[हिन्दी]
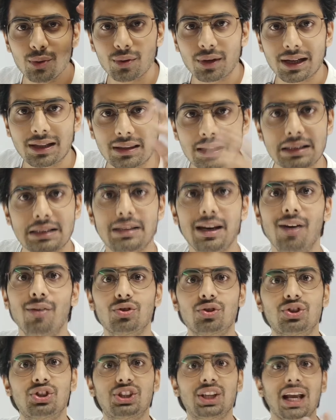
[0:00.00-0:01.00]
यू गेट दिस नाउ
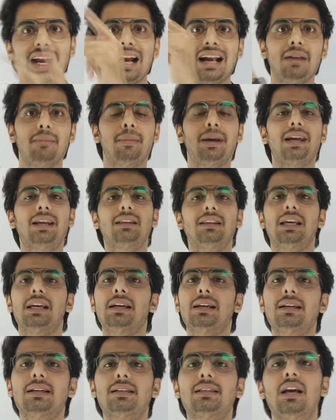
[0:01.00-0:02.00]
सेकेंड मेन
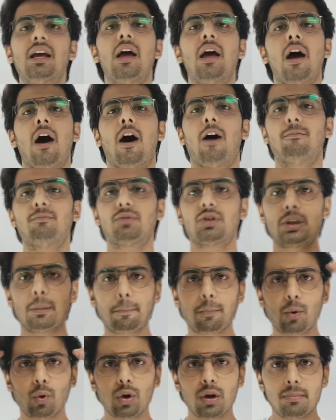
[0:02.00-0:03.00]
थिंग इज हम
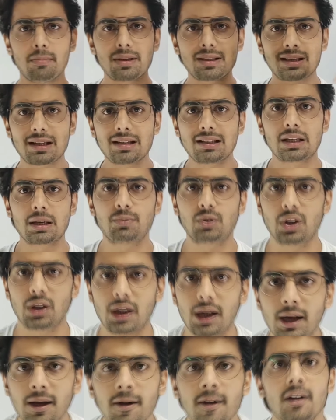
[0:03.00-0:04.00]
सबको ये मिसकंसेप्शन
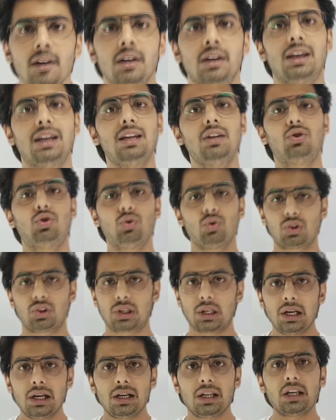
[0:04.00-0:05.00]
है कि जो
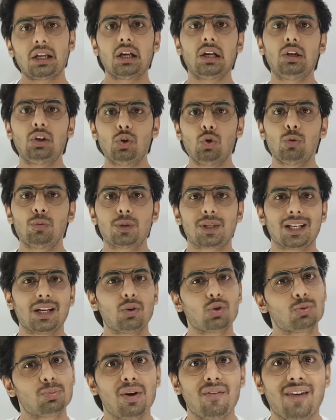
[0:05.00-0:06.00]
सिलिंड्रिकल ट्यूब्स है ना उसमें